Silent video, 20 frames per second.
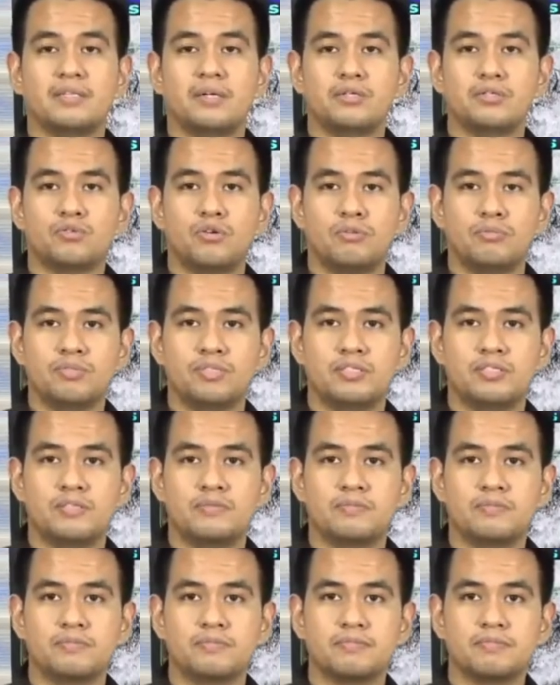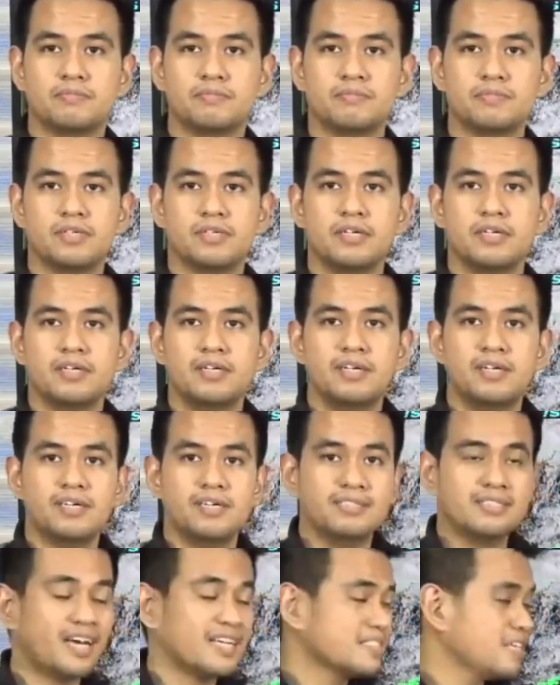thunderstorms.
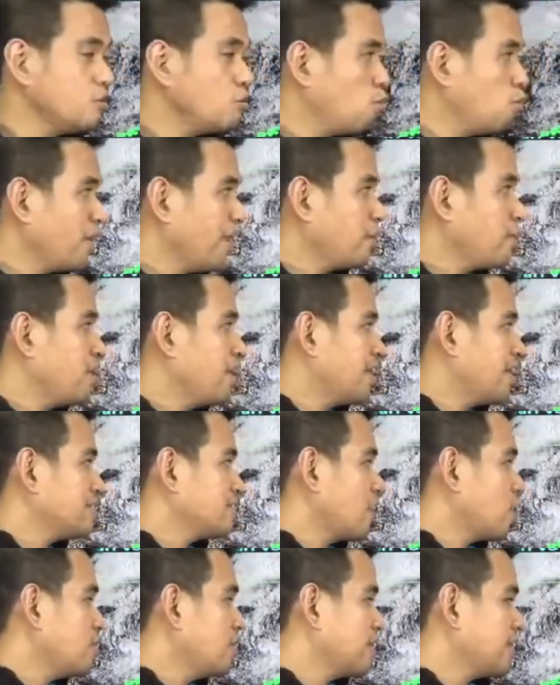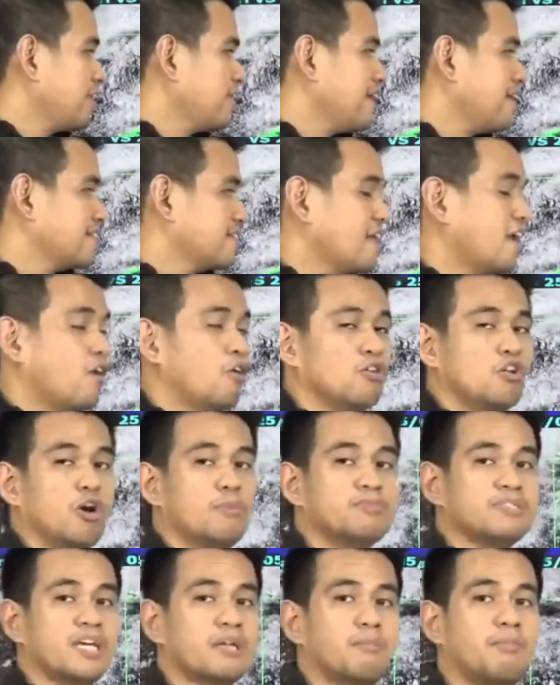Sa kasalukuyan wala rin tayong nakikita o
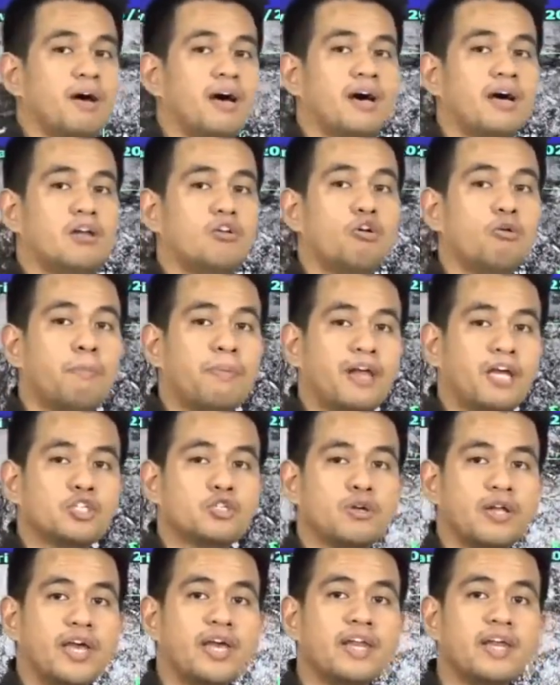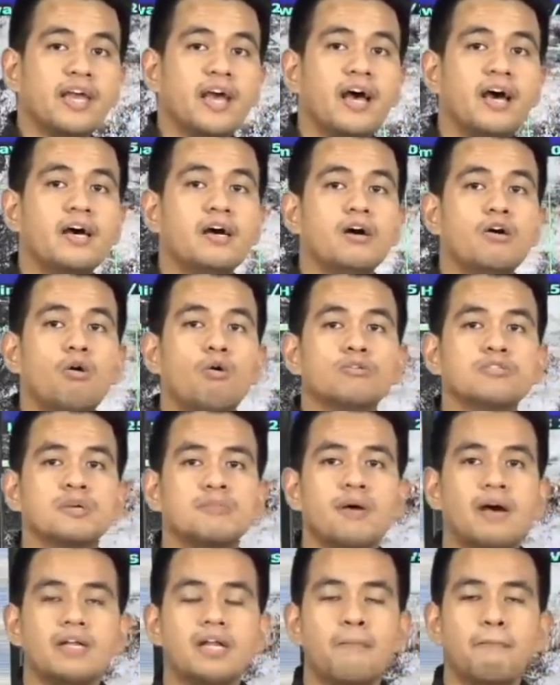naobserbahang low pressure area o
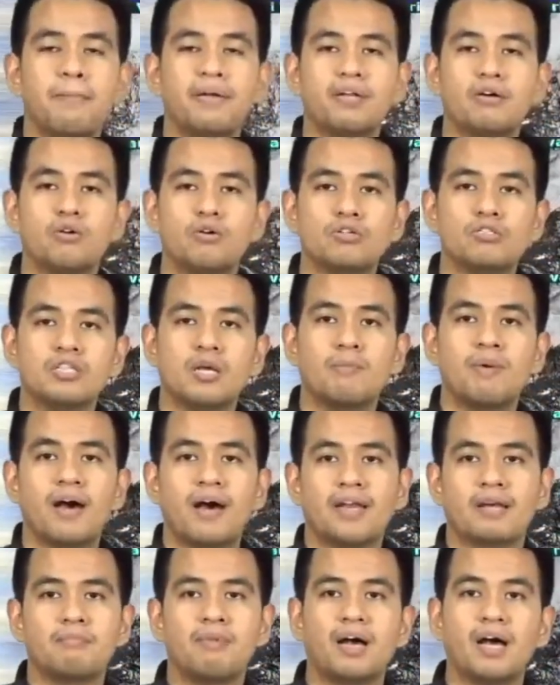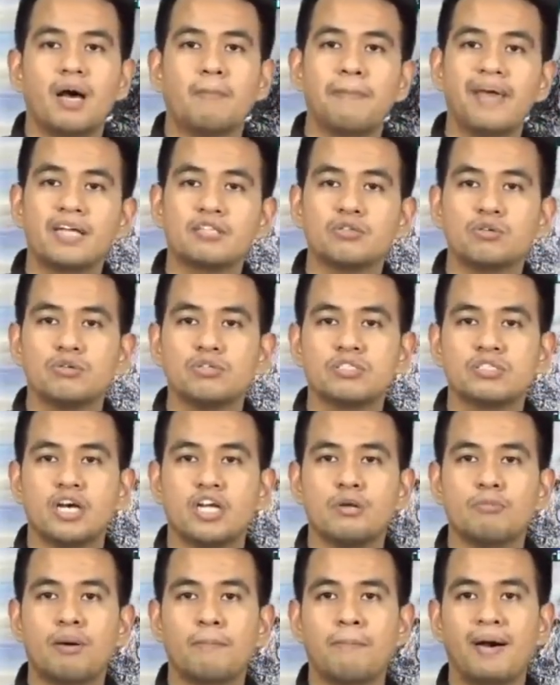sama ng panahon na maaring makaapekto
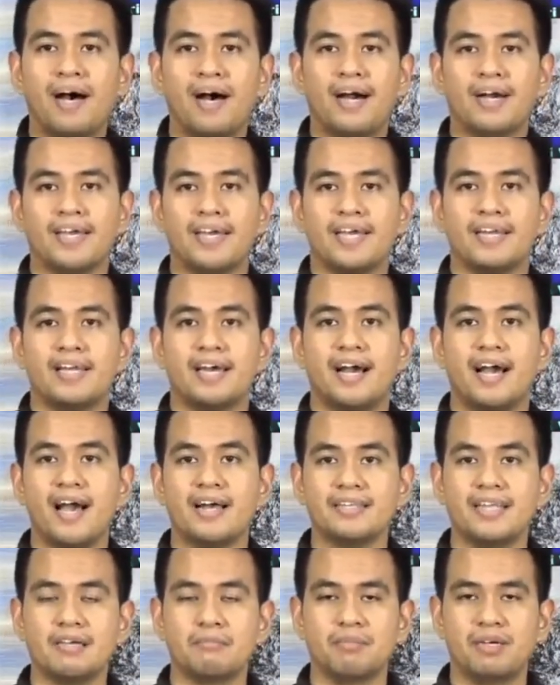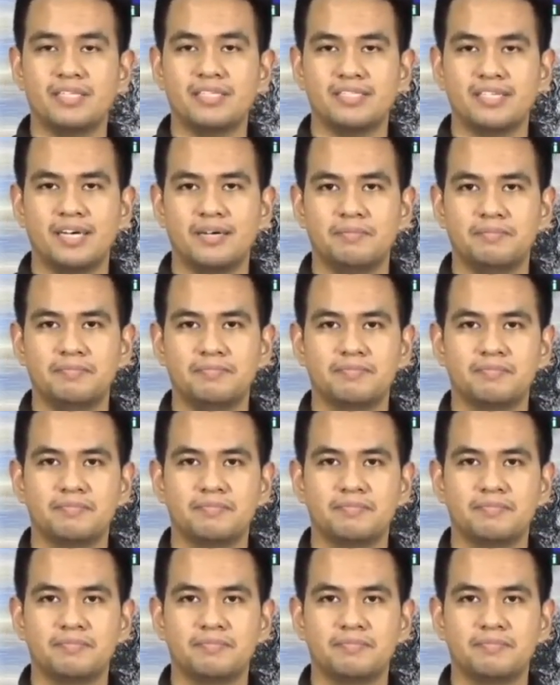sa anumang bahagi ng ating bansa.